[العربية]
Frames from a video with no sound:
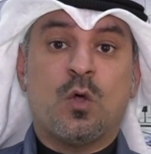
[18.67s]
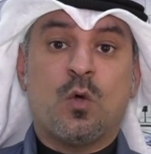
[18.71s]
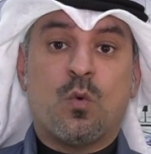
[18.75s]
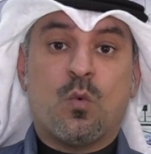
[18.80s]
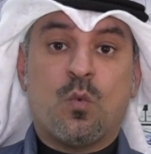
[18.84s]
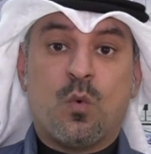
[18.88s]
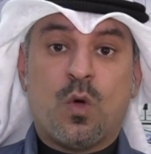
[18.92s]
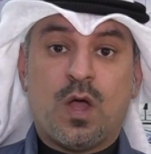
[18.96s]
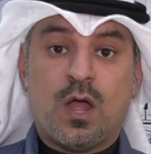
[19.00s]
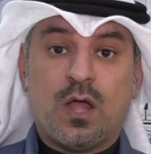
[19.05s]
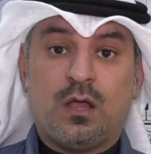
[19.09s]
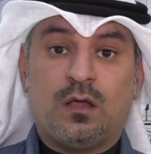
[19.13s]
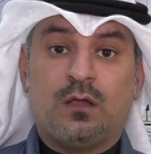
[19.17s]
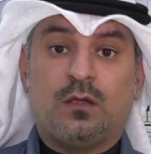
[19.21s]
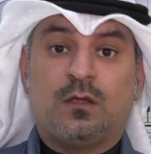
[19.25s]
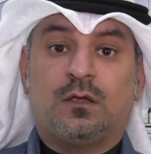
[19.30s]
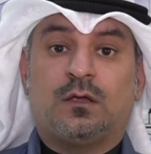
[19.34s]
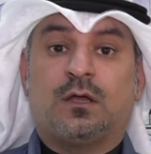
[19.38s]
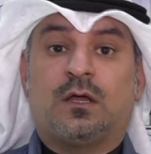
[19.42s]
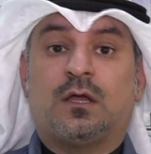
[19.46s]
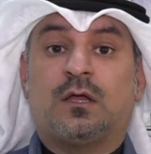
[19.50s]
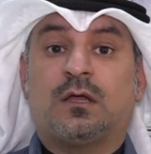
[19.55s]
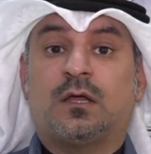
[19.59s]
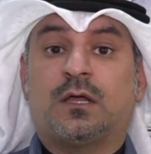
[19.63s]

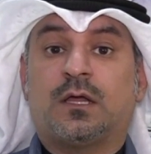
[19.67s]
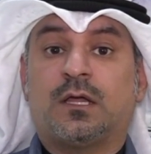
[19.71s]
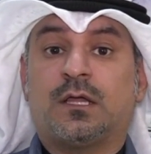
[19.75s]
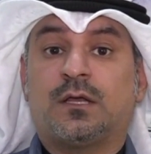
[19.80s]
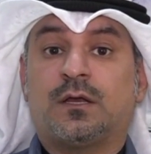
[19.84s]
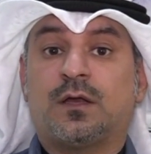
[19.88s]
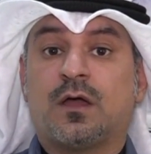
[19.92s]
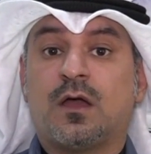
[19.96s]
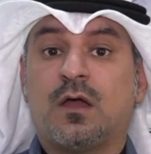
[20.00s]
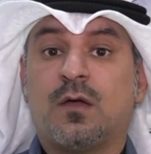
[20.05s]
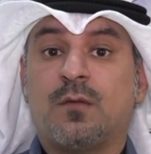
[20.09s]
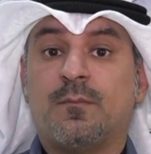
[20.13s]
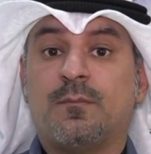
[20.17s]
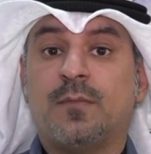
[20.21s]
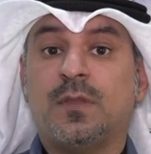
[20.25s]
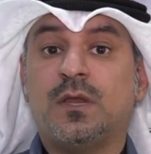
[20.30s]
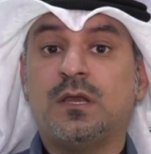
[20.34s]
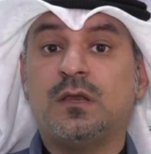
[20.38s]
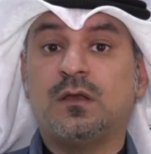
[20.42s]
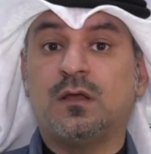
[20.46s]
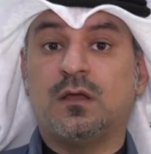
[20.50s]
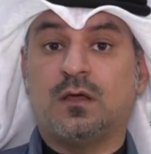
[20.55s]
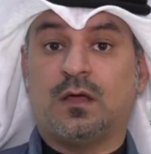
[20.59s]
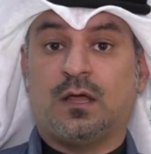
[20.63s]
وغيرها
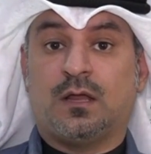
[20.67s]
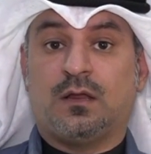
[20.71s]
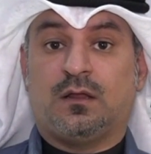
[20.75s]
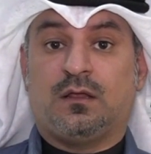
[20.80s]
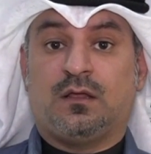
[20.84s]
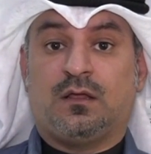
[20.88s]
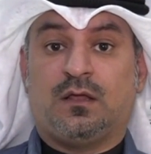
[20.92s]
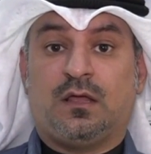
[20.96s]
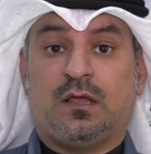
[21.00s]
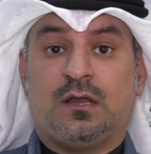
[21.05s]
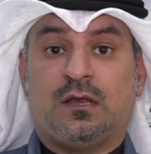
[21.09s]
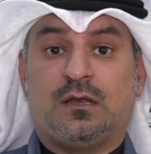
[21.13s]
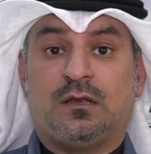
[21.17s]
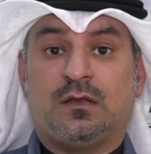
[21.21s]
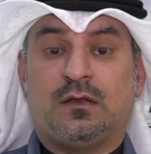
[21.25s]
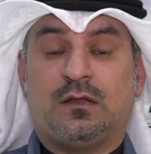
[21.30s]
من آه،